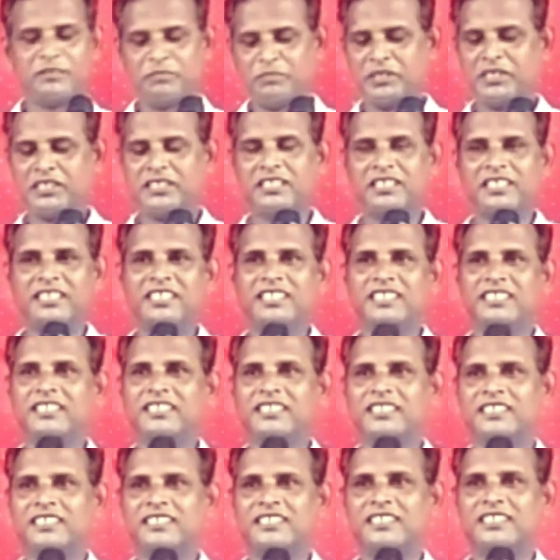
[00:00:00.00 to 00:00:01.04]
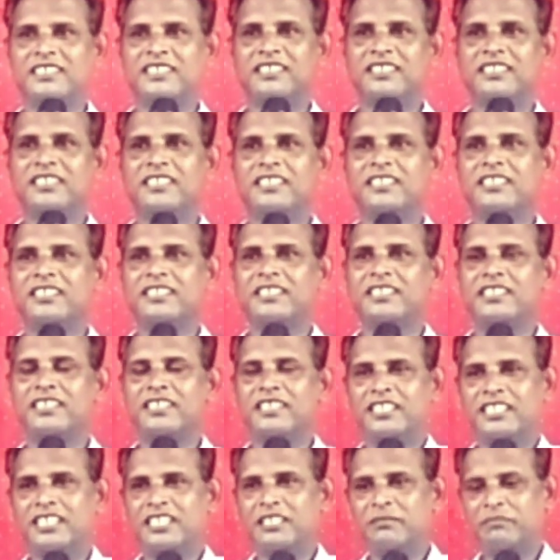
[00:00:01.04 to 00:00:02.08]
இப்போ இது இருக்குது
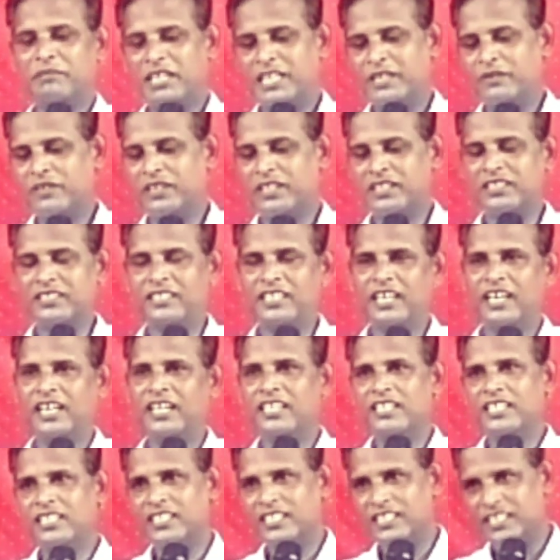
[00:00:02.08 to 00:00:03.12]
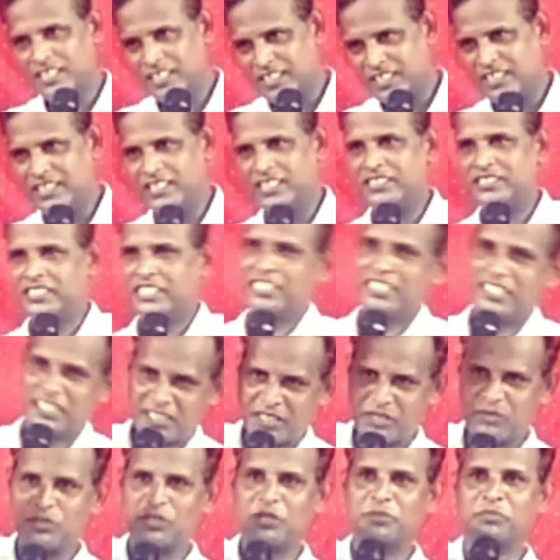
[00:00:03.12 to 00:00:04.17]
இது இந்த மாதிரி வரும்னா இதை
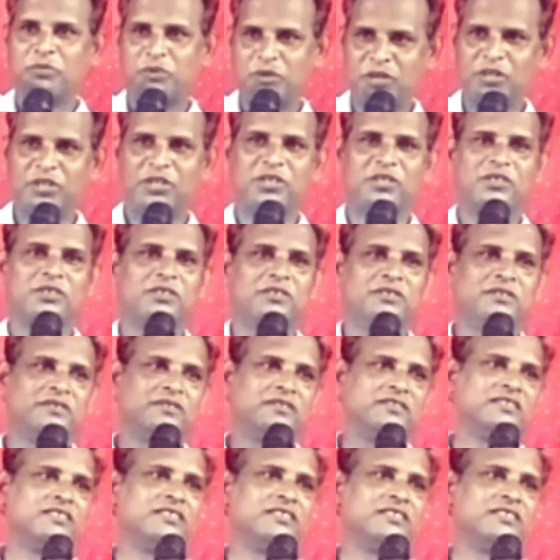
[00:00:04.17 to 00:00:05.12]
செய்கிறதுக்கு ஒரு பொருள் இருக்கும்